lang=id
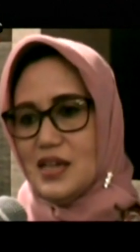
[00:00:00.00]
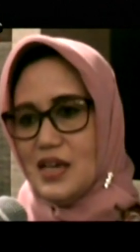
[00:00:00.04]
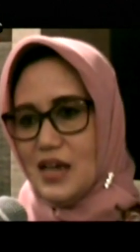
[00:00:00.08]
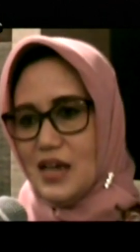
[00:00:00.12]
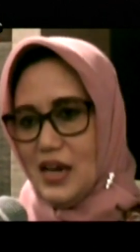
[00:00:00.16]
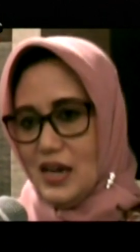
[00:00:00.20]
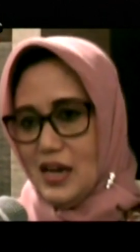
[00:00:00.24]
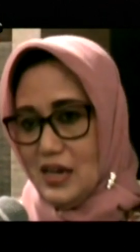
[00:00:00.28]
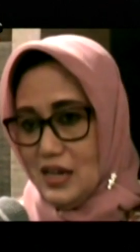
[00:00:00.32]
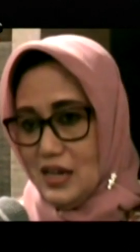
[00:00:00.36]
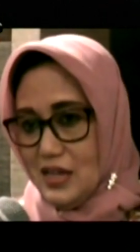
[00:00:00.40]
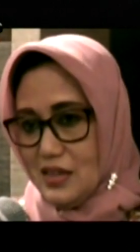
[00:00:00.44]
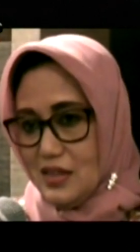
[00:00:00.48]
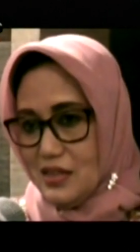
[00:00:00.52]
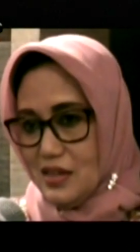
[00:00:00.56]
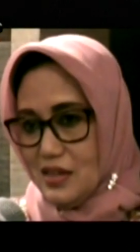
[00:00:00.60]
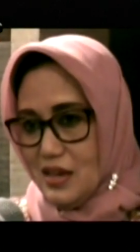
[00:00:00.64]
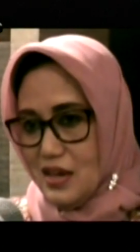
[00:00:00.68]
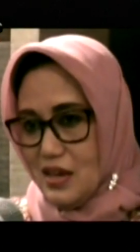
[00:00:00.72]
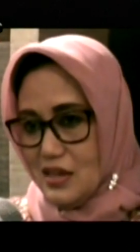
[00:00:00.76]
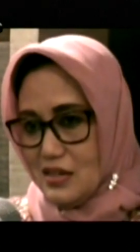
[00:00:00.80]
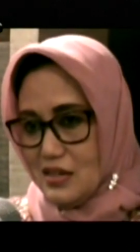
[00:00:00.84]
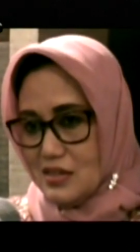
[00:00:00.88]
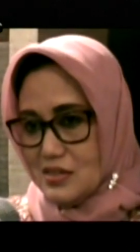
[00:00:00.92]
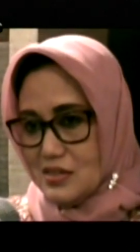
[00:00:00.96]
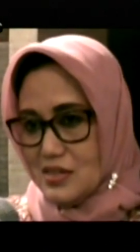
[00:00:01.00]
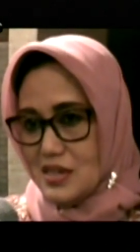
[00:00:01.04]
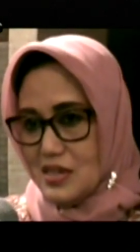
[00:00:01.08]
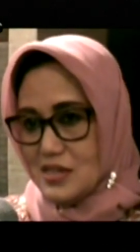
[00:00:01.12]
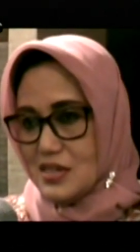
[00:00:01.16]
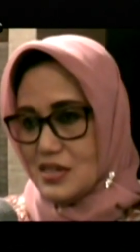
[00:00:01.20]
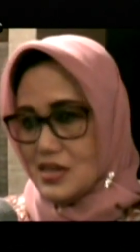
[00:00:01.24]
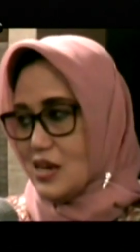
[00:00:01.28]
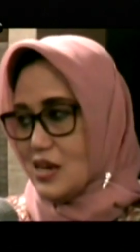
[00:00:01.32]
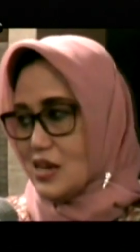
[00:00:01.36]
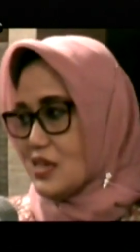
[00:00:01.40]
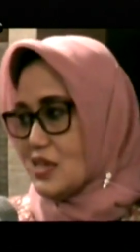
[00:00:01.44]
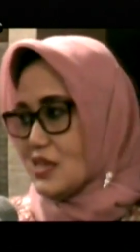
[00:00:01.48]
Jadi karena kita
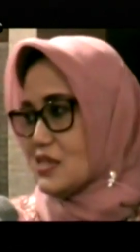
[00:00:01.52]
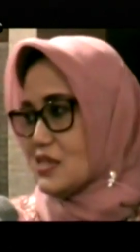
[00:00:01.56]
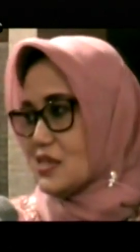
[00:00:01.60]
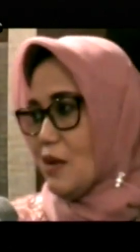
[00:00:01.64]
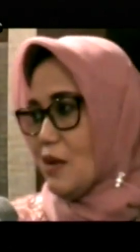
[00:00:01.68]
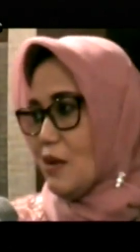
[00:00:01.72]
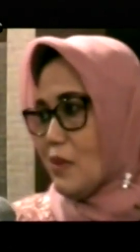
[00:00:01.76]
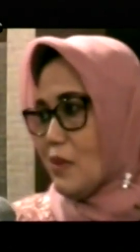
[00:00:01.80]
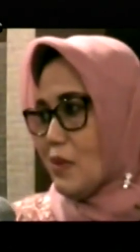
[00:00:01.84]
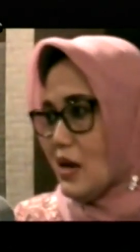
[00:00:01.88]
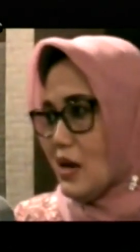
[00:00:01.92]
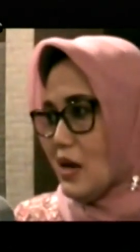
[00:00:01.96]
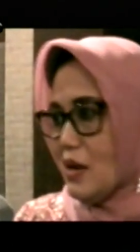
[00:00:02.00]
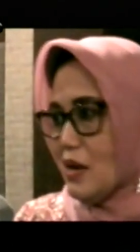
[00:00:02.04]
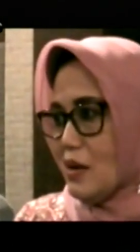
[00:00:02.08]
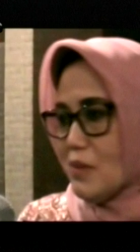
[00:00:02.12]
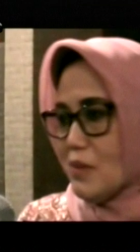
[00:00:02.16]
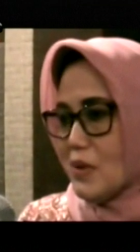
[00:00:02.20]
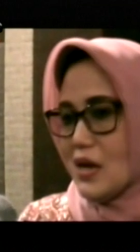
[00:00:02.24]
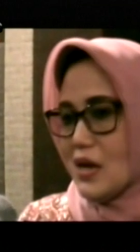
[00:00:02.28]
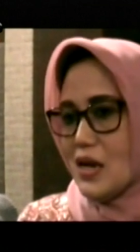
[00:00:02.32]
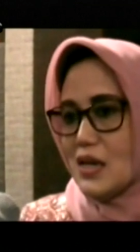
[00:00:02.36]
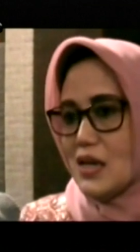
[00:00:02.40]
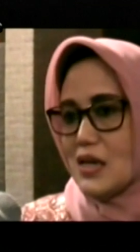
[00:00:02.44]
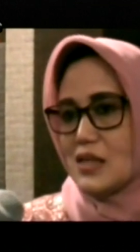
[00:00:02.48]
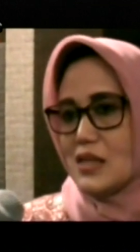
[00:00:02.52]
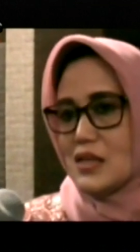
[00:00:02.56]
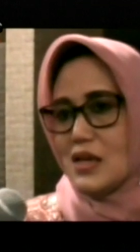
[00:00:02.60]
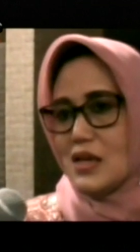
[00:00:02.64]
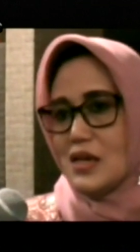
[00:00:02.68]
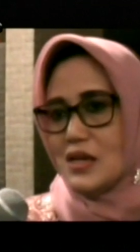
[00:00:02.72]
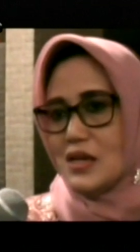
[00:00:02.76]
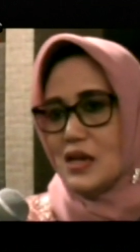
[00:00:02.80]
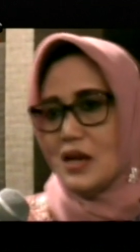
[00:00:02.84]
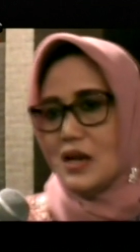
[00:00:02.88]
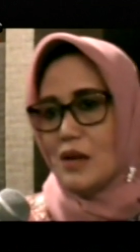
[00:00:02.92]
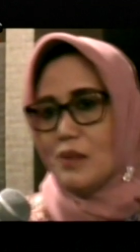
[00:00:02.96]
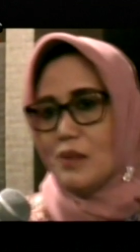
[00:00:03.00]
sasarannya sama, maka
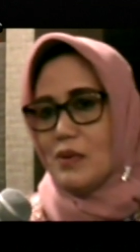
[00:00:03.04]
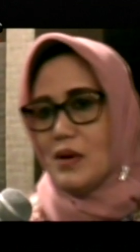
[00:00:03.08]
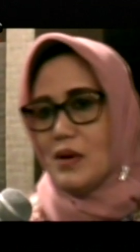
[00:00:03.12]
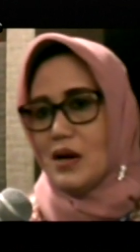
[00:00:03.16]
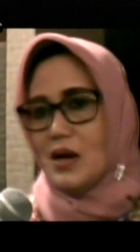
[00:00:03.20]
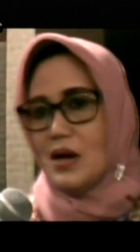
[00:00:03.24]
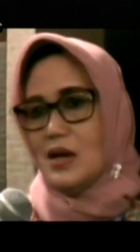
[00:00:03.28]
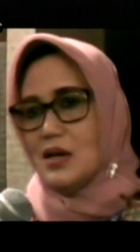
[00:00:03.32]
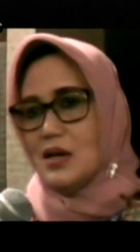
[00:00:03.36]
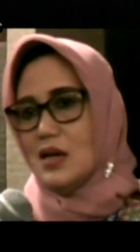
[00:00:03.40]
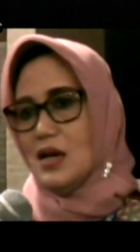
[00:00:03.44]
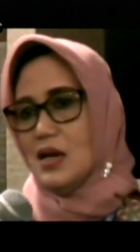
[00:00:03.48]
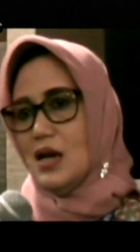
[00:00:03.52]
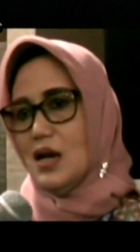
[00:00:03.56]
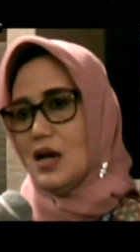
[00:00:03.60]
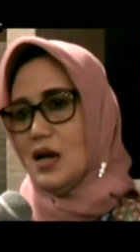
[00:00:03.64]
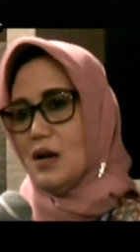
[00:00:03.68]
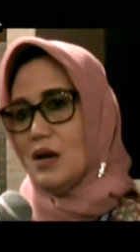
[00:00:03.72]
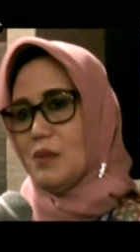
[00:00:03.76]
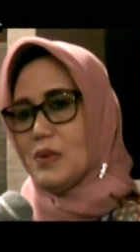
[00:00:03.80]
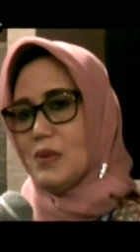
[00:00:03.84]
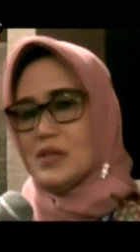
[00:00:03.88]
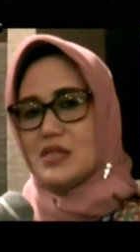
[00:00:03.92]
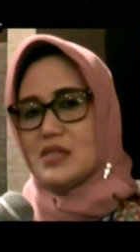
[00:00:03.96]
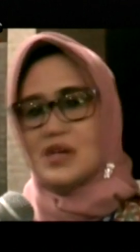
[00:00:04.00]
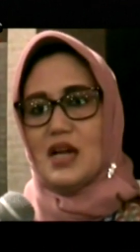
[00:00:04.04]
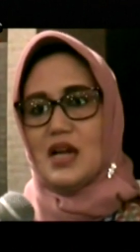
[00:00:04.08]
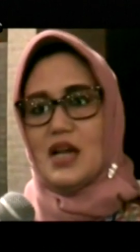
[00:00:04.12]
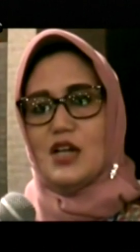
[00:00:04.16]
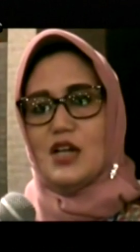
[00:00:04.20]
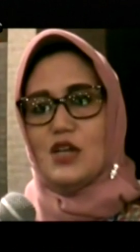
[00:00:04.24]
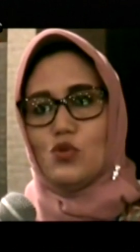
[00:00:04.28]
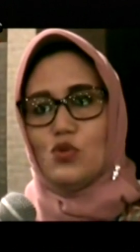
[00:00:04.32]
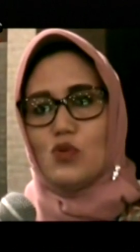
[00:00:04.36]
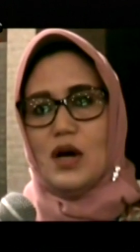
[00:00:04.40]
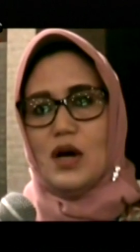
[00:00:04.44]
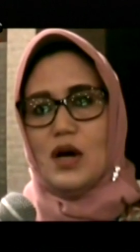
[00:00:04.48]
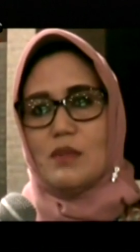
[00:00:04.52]
kita di lapangan
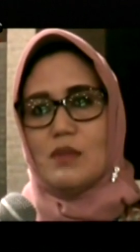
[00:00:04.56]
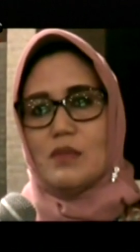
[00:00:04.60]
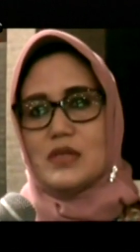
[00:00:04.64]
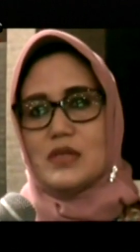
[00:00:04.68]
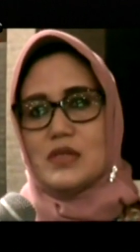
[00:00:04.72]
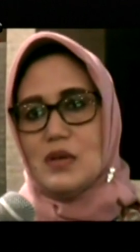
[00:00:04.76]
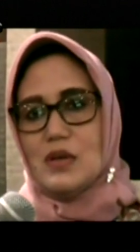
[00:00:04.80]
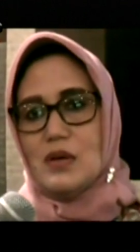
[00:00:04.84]
berjalan juga